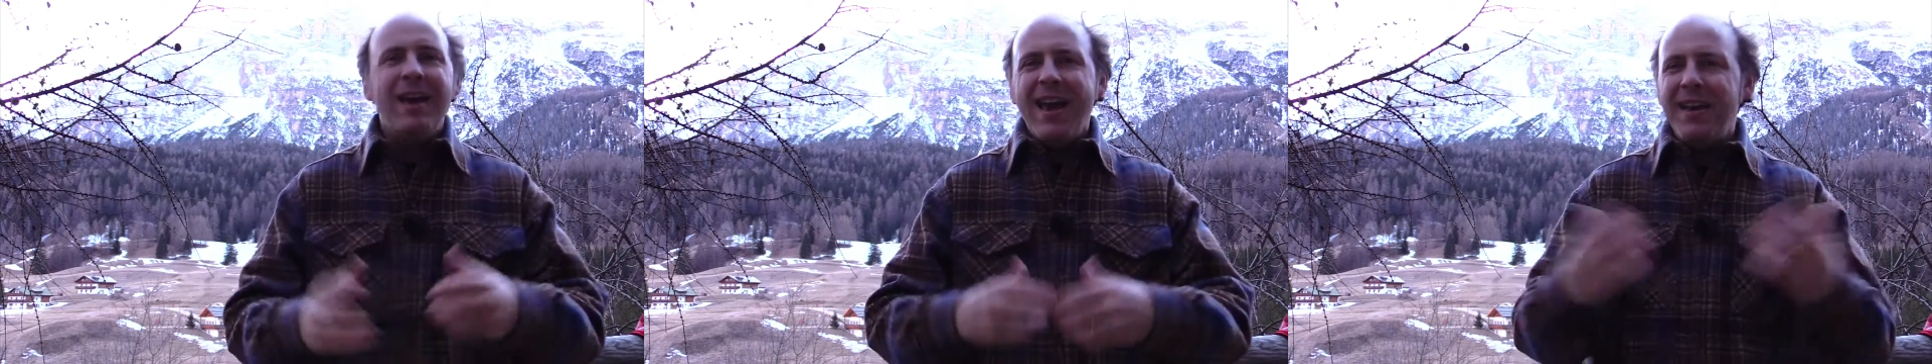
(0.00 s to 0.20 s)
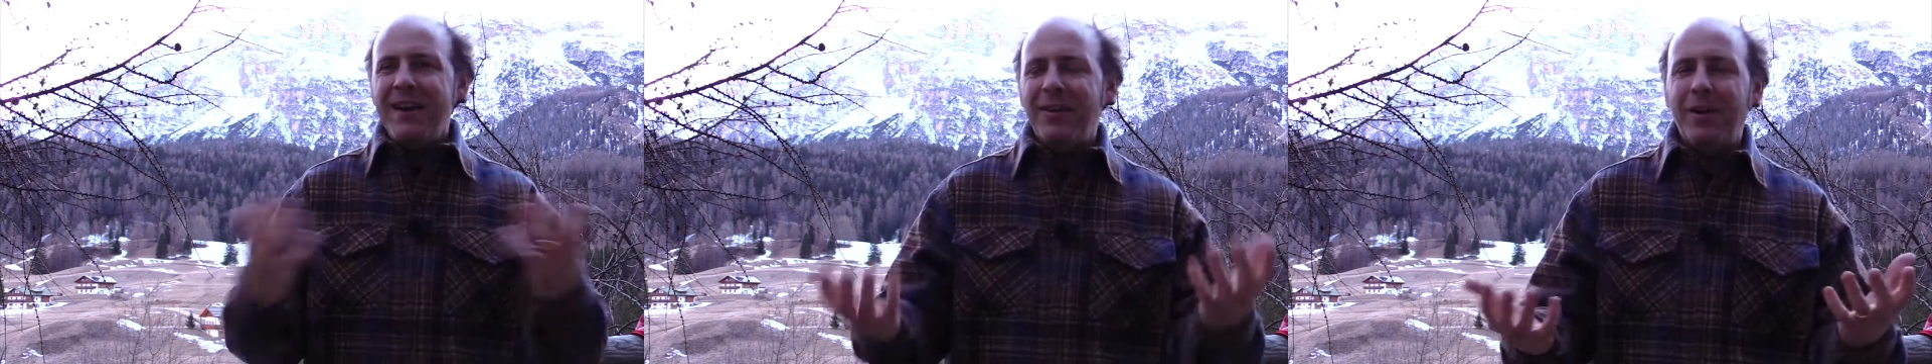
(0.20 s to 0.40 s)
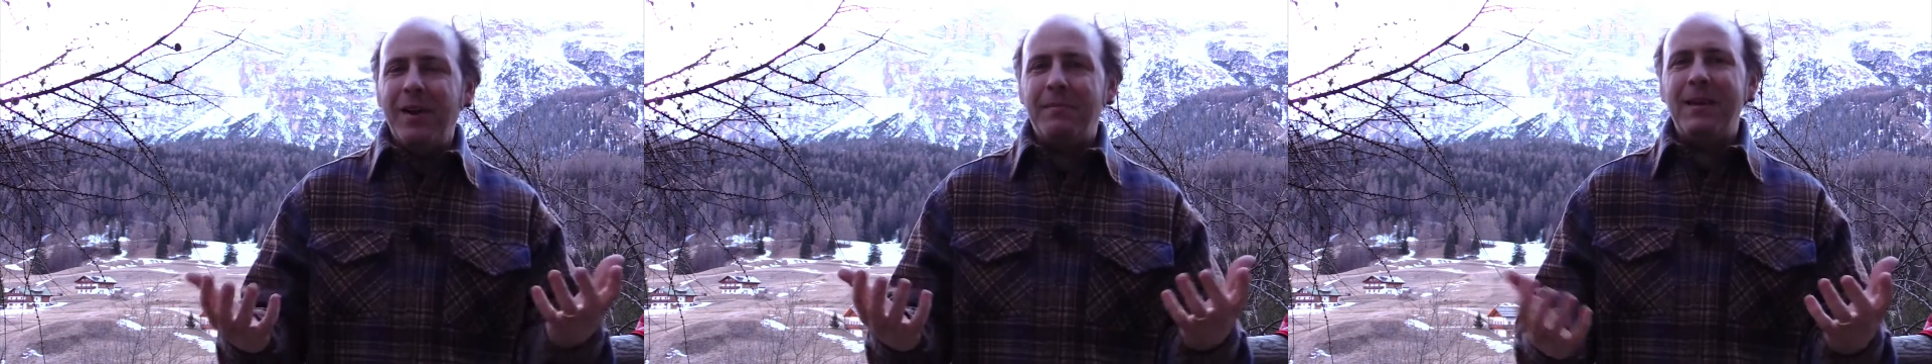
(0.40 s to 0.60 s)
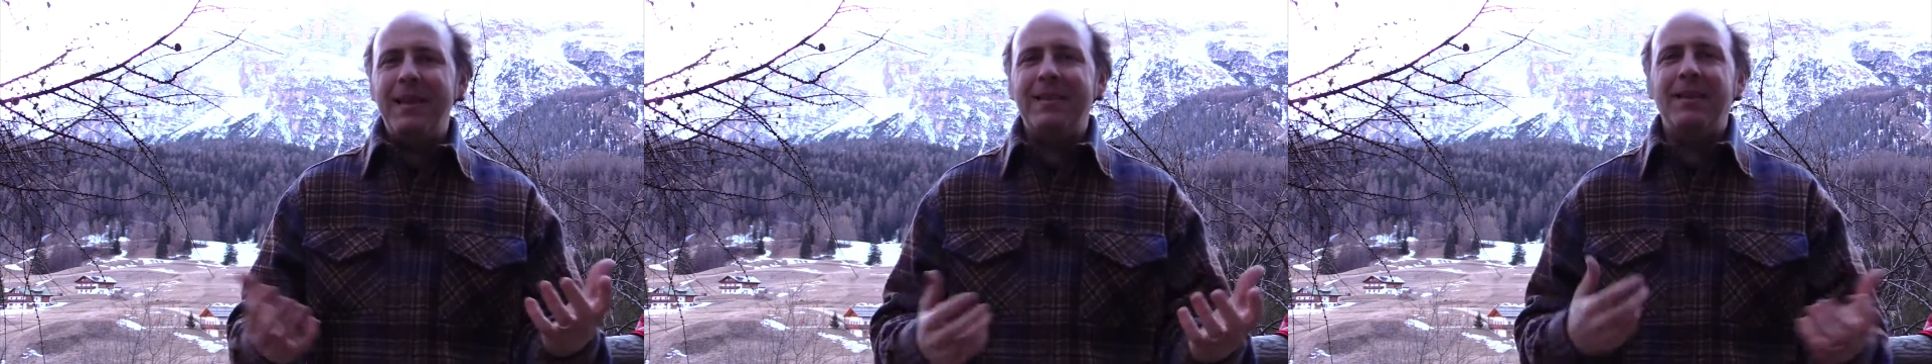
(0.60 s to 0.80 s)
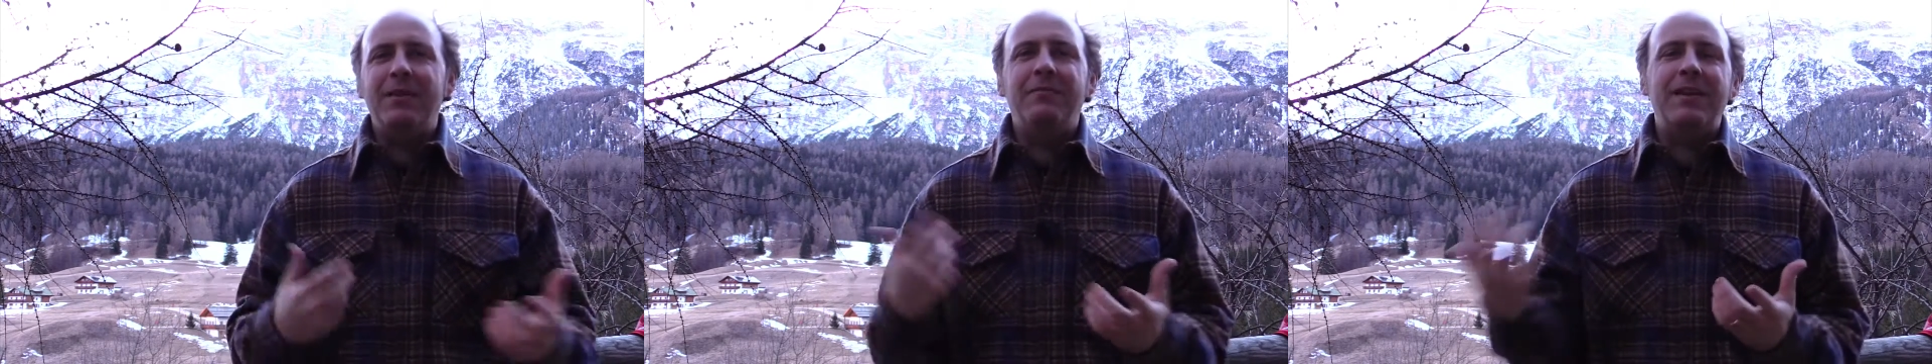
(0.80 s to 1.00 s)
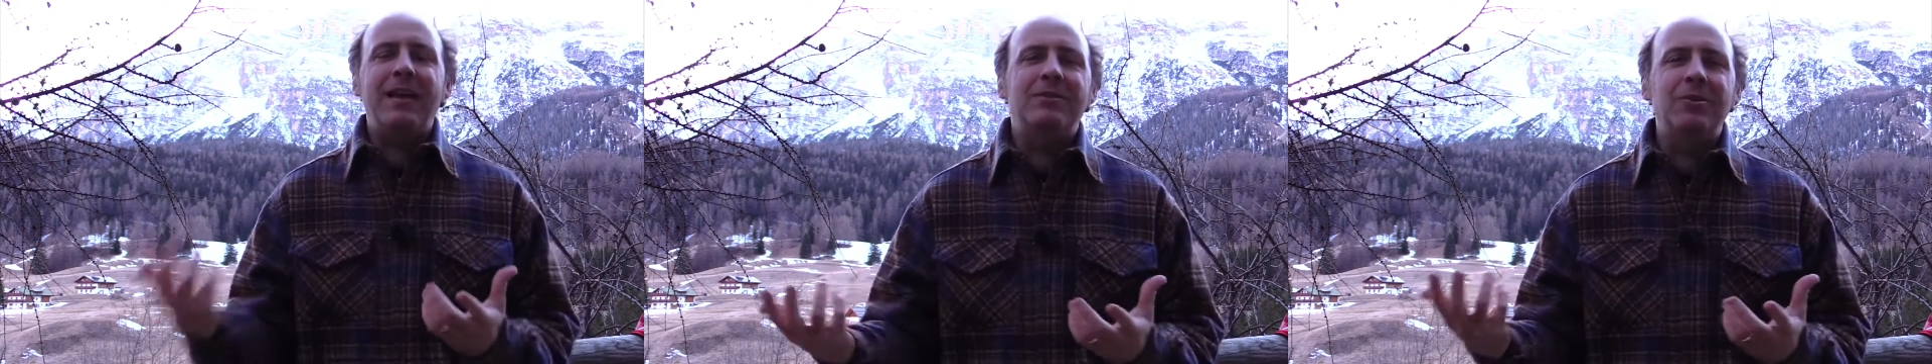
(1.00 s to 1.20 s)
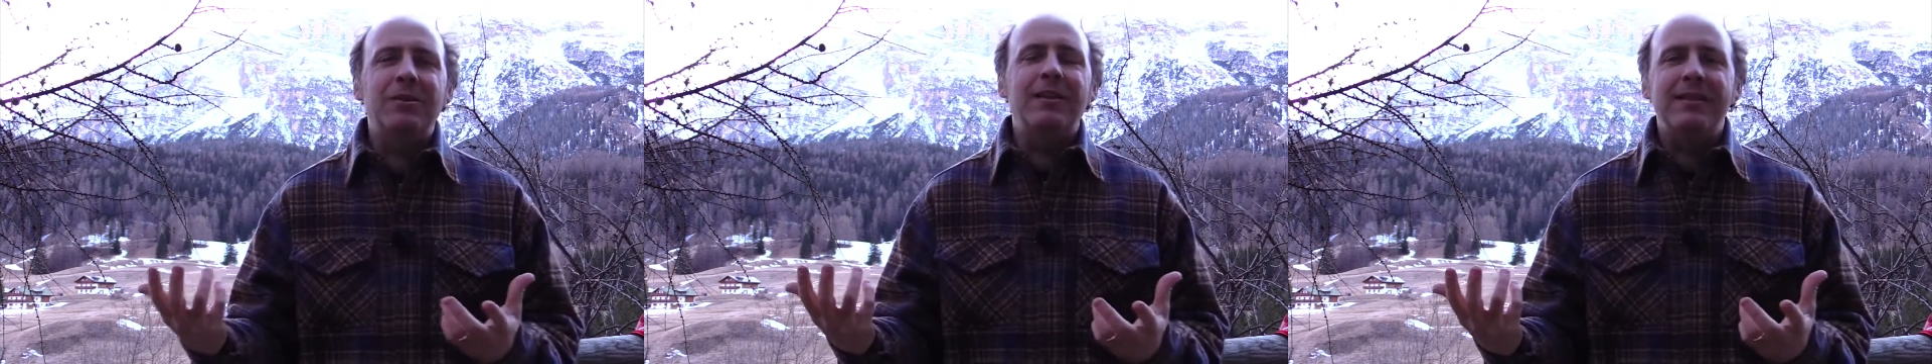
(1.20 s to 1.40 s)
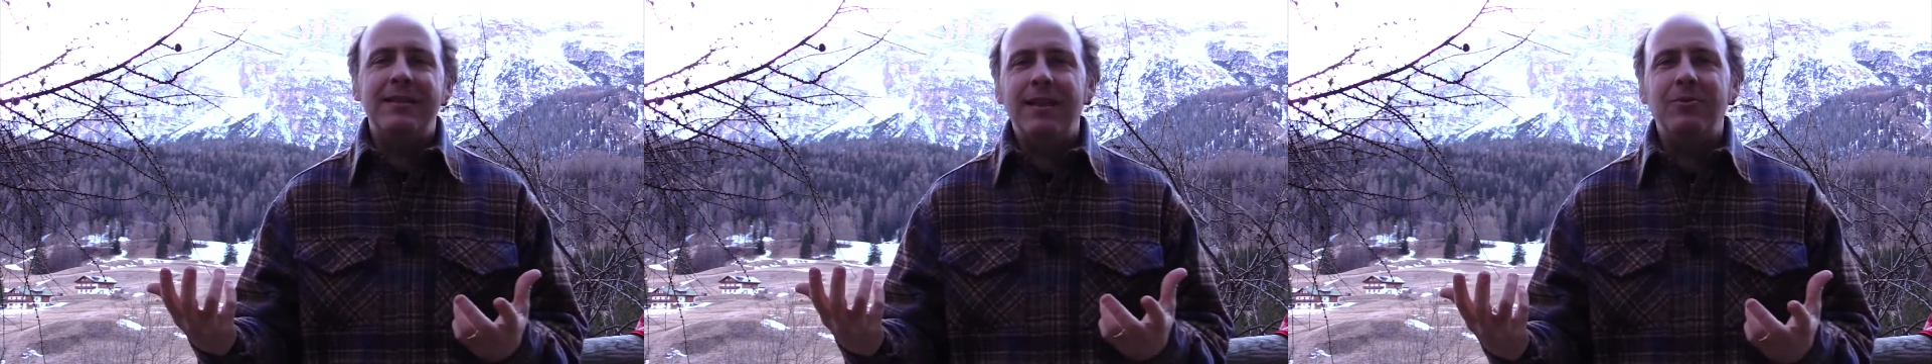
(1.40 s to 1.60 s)
e regolarmente io viaggio
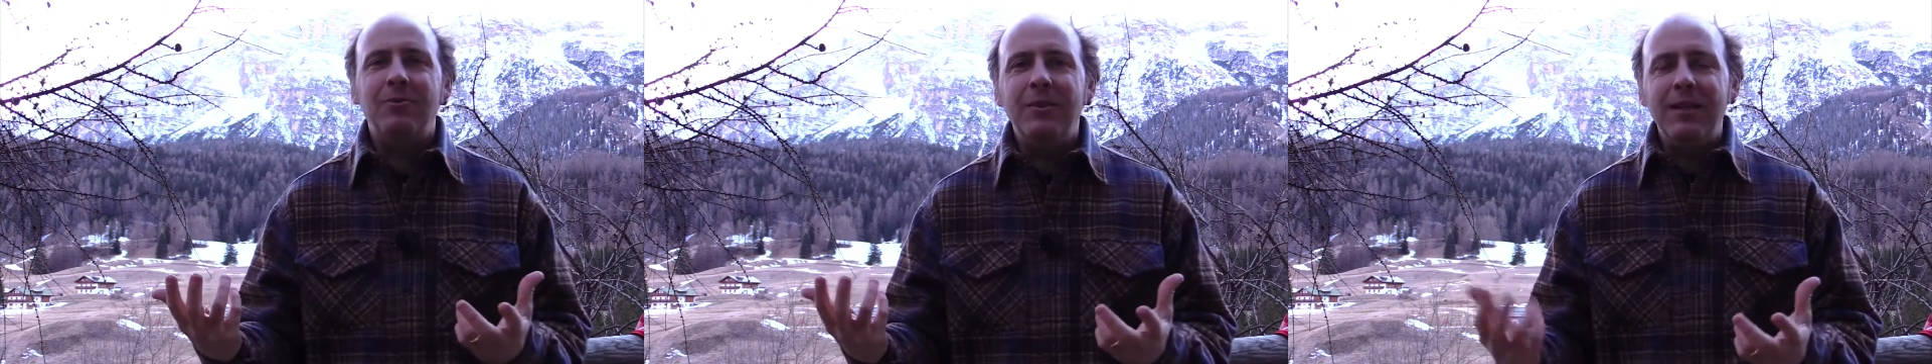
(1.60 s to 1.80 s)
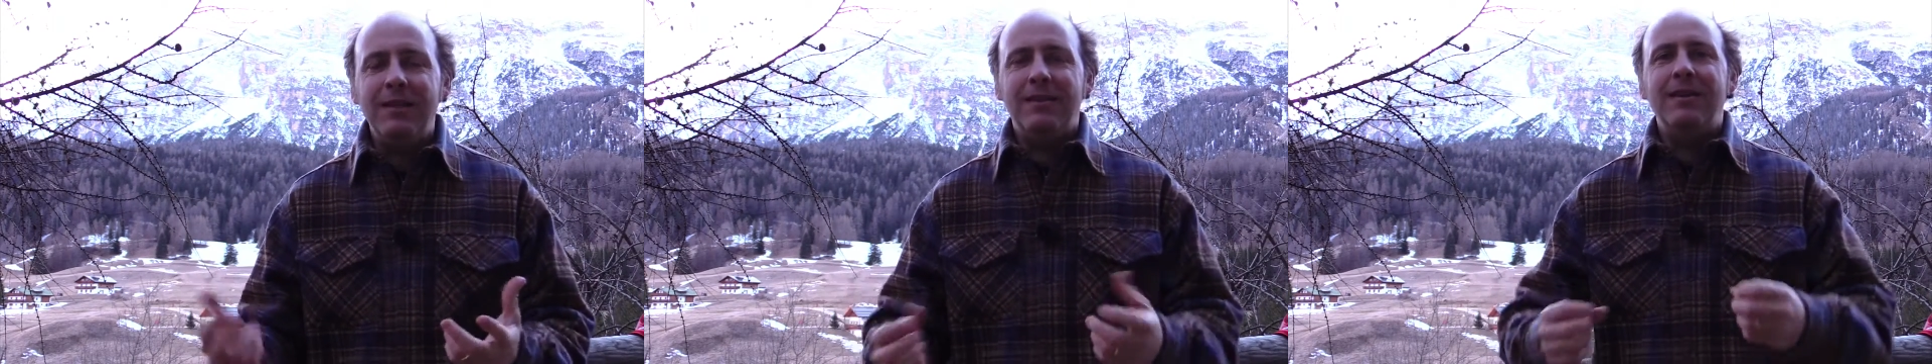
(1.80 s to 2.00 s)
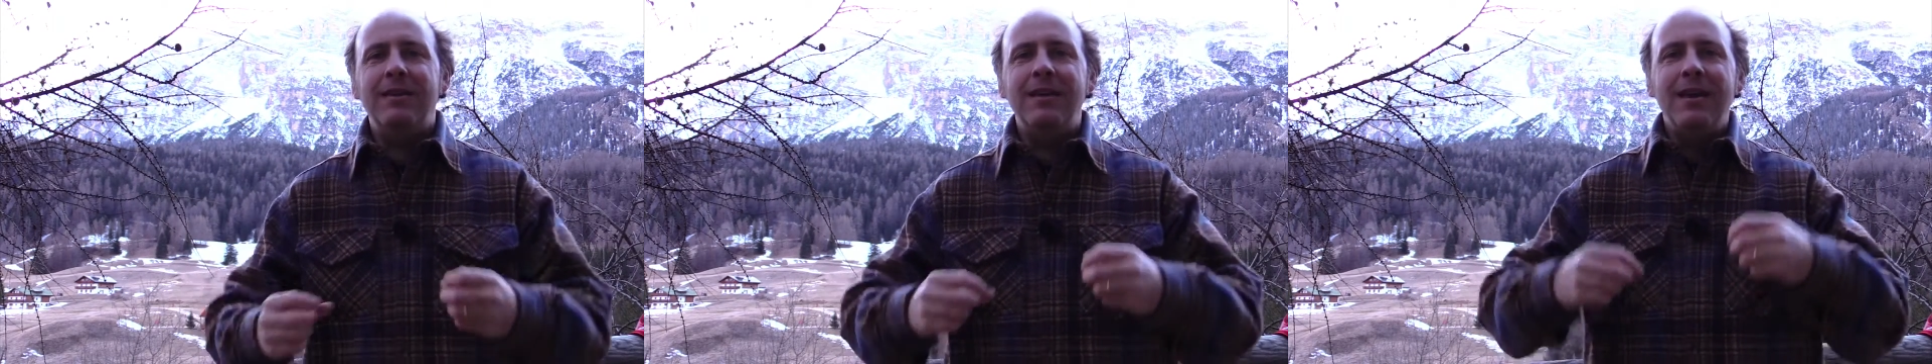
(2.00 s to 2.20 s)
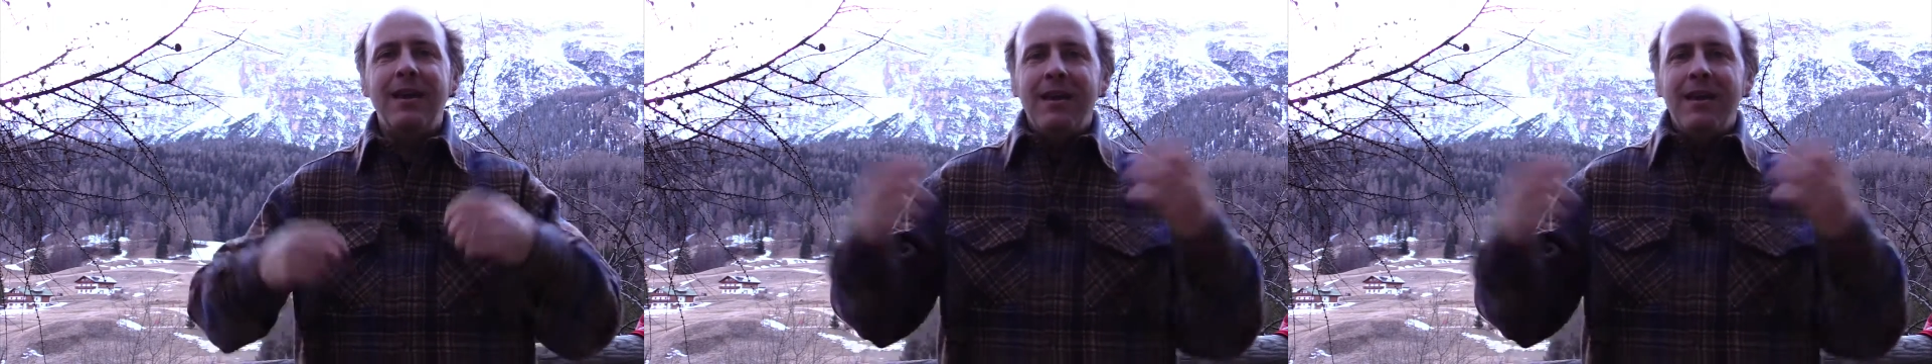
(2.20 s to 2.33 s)
negli Stati Uniti